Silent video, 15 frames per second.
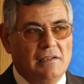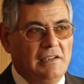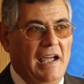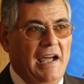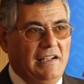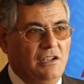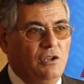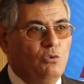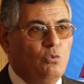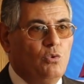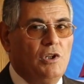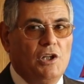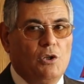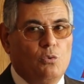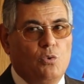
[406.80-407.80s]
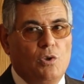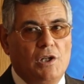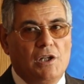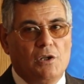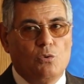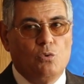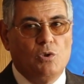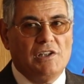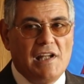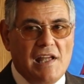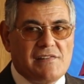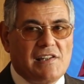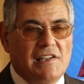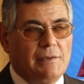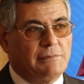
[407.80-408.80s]
يعني و و
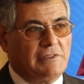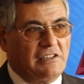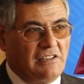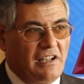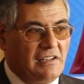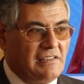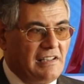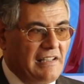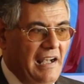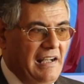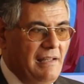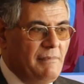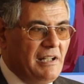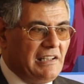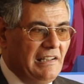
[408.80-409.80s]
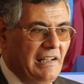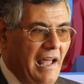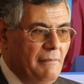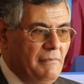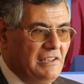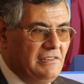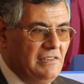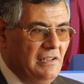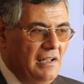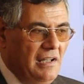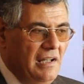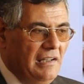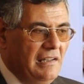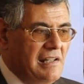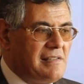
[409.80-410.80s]
والناس اللي بتتردد على اماكن العمل دي
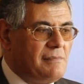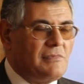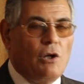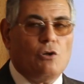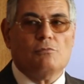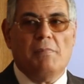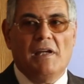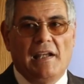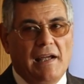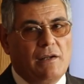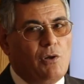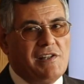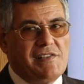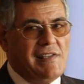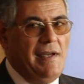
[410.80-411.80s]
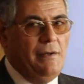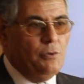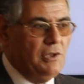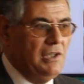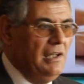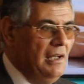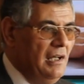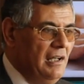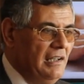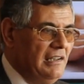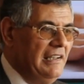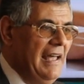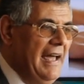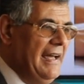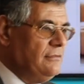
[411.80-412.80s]
لازم تاخد بالها كويس قوي
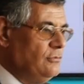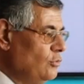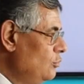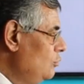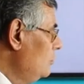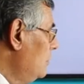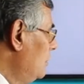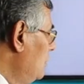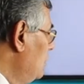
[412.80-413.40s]
لانه